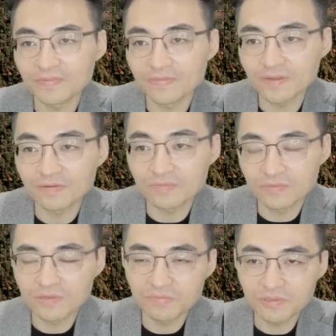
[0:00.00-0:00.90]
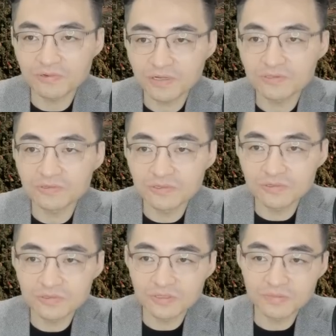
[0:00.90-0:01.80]
음, 이게 필요하죠.
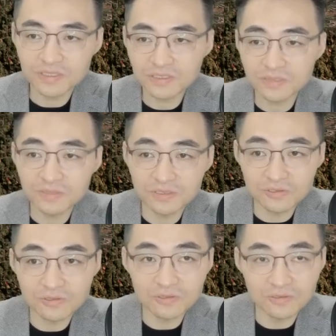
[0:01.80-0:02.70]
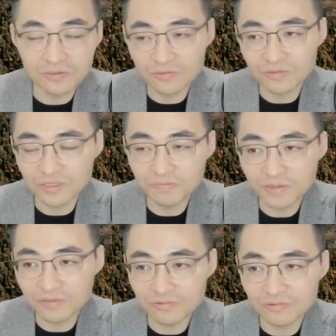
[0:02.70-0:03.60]
그리고 이제 피씨비 있죠. 그
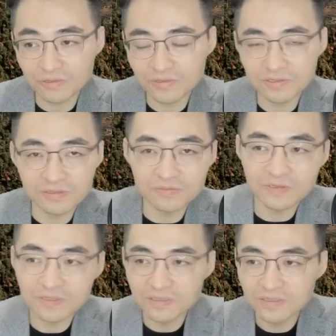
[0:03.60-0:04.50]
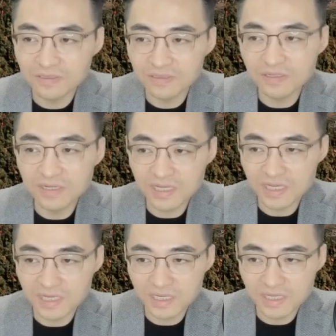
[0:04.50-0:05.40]
기판을 뚫어버리는 겁니다. 드릴링.
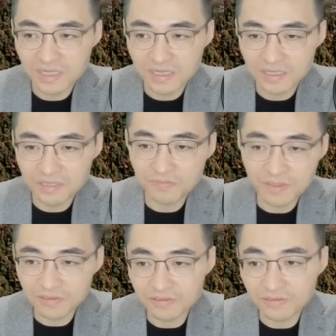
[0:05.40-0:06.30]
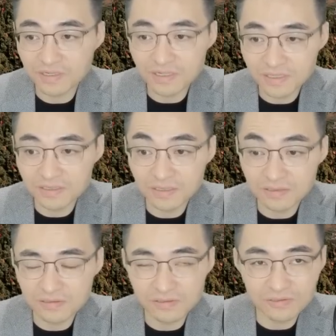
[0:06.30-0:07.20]
기판 뚫어야 이제
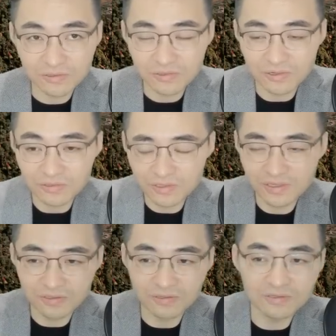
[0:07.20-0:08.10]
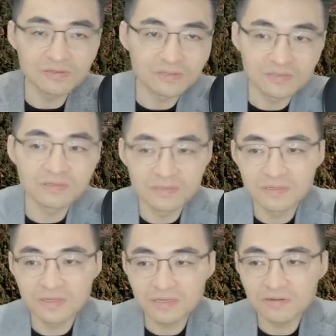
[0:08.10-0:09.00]
그거를 서로 연결해서
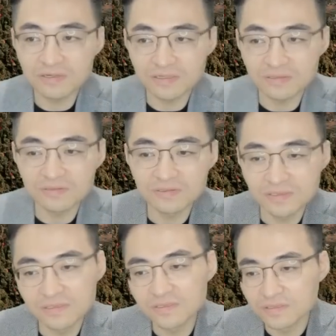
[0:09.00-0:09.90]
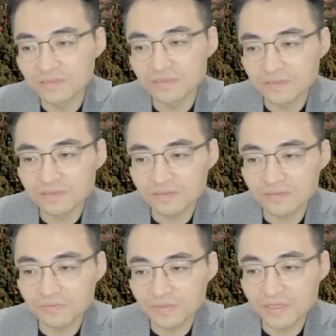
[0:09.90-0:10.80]
할 거 아니에요.
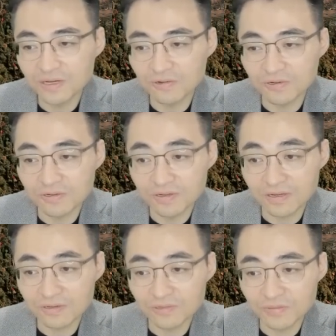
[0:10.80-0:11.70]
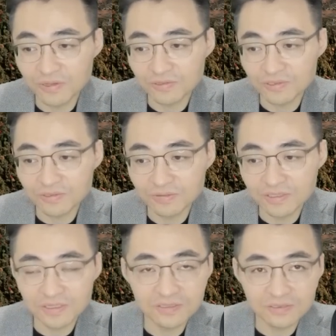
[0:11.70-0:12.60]
그죠? 비아월. 아까 우리 배웠죠.
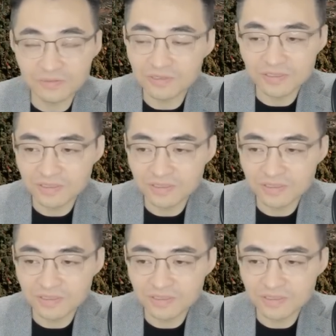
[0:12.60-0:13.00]
티에스브이.